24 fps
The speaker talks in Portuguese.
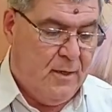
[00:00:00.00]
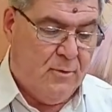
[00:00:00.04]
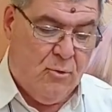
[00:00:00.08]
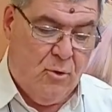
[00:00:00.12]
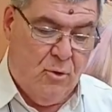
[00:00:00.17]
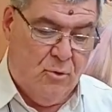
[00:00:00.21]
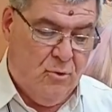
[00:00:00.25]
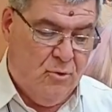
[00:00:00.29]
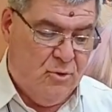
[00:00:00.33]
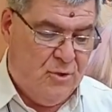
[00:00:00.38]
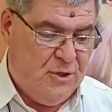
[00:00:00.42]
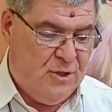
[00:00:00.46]

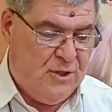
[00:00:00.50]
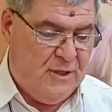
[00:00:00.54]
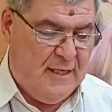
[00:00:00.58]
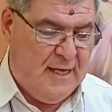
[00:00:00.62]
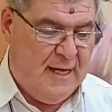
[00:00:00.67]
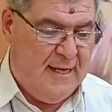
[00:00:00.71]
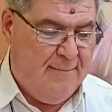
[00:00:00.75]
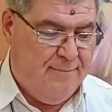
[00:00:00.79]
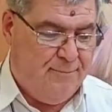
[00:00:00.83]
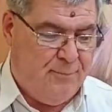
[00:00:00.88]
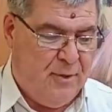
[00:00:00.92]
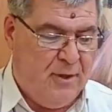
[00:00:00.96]
Todo
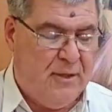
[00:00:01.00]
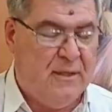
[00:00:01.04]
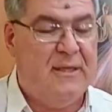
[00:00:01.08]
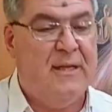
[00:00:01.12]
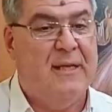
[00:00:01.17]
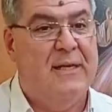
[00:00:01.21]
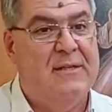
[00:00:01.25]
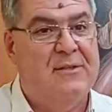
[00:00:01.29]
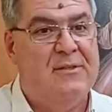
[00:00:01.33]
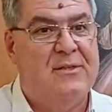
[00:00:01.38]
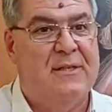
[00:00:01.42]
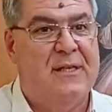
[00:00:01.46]
dia é
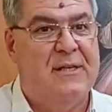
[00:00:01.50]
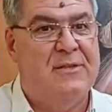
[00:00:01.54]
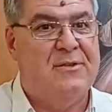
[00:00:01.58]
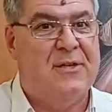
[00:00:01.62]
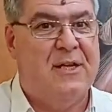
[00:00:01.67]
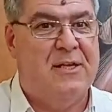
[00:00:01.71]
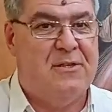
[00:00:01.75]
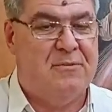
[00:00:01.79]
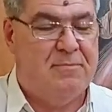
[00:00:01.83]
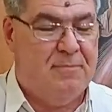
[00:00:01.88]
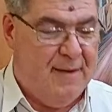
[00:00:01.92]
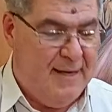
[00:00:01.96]
importante, né,
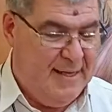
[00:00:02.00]
gente?